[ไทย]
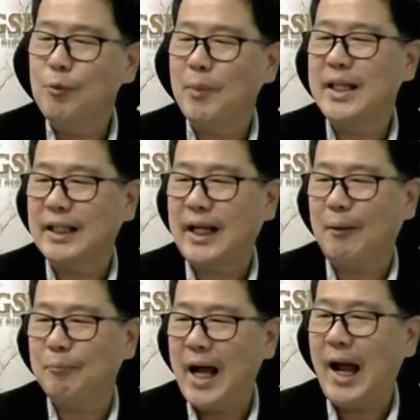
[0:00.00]
หุ้นมันดีดก
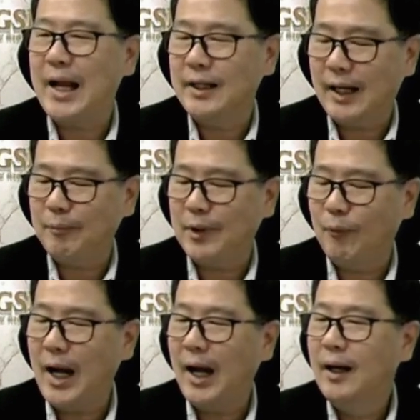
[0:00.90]
ลับได้นะครับ
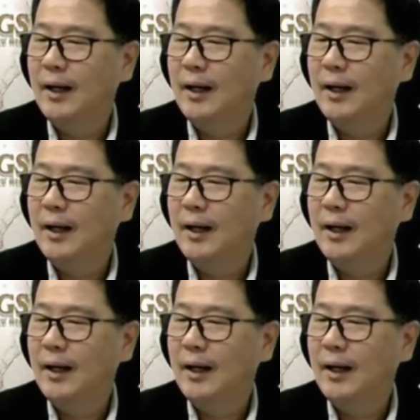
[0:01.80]
แต่ว่า